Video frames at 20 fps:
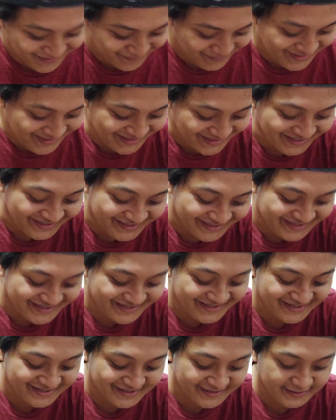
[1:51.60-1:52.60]
Ada banyak
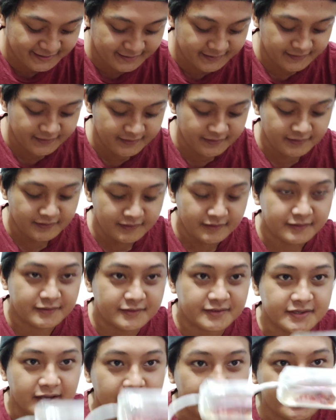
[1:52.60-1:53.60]
guys.
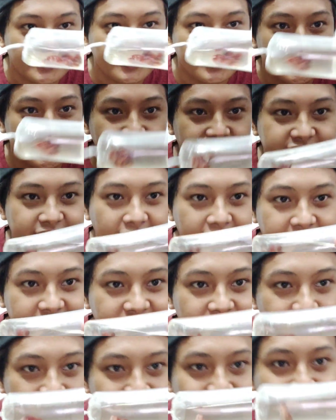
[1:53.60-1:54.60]
Satu ini giant
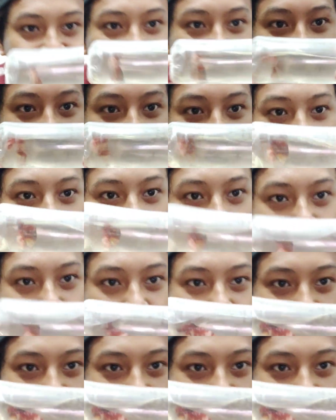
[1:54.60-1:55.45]
tapi masih